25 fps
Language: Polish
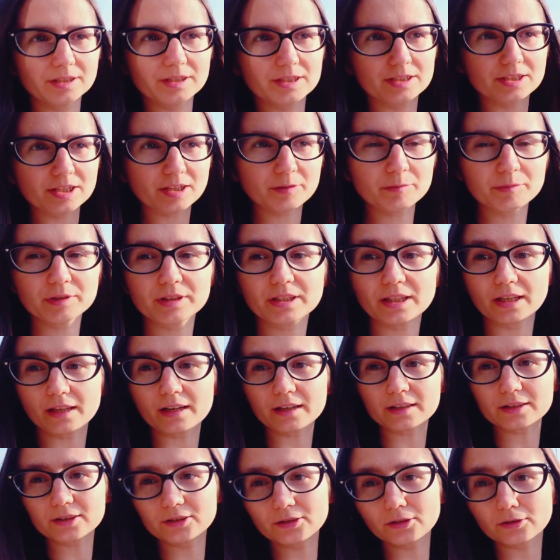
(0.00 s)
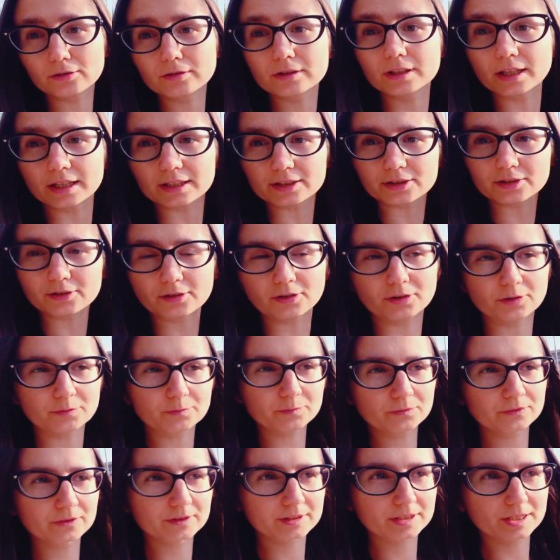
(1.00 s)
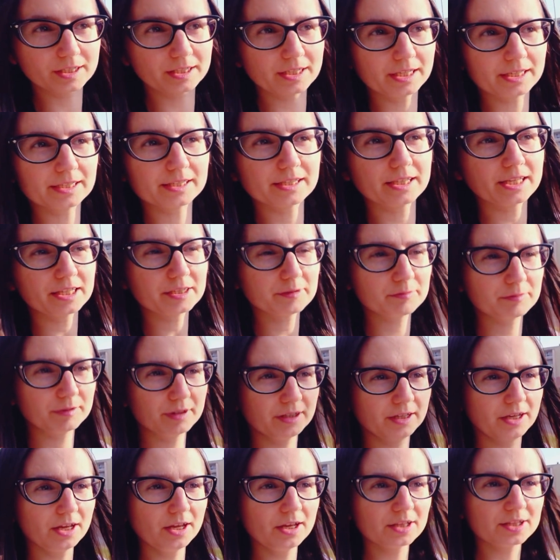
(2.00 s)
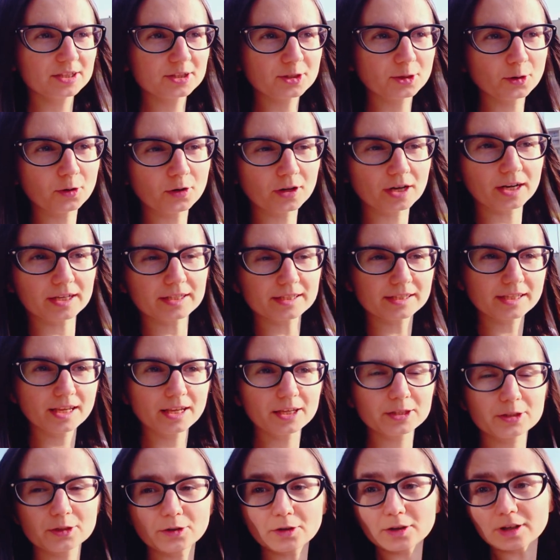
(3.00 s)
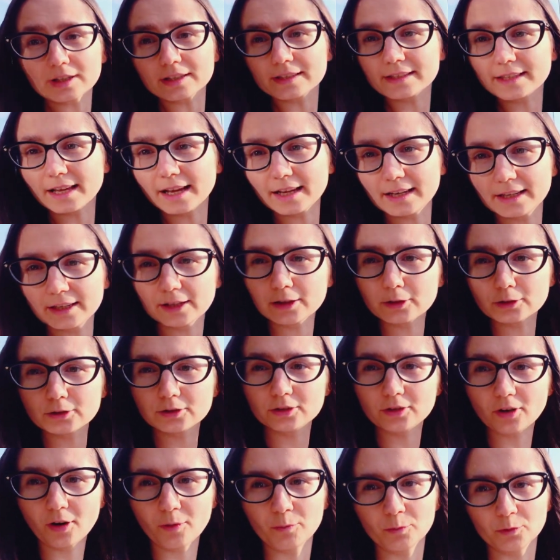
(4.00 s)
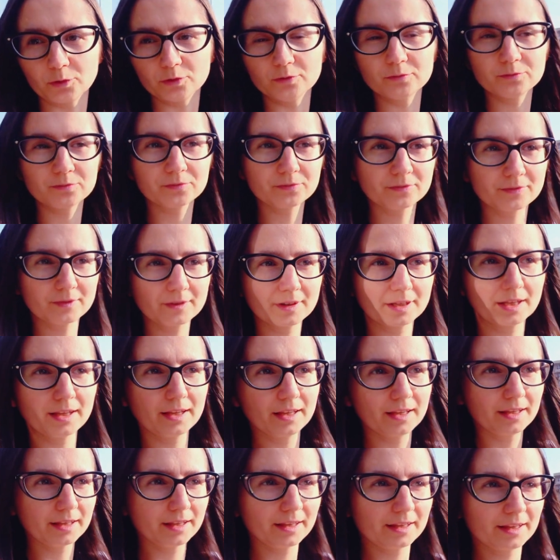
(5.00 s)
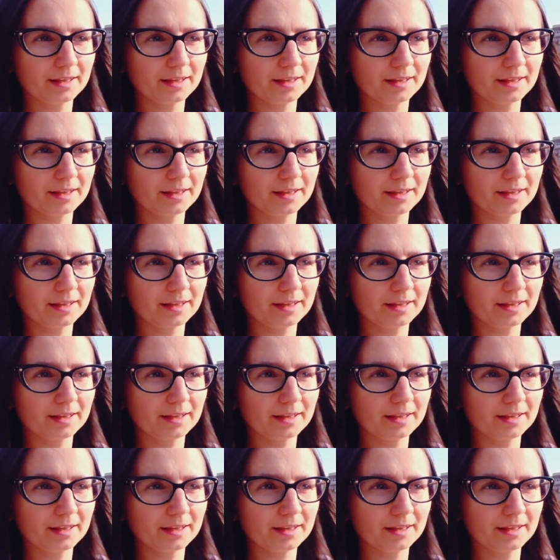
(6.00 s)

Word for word: Idziemy teraz do Tesco, czyli jesteśmy coraz, coraz dalej od domu. A, za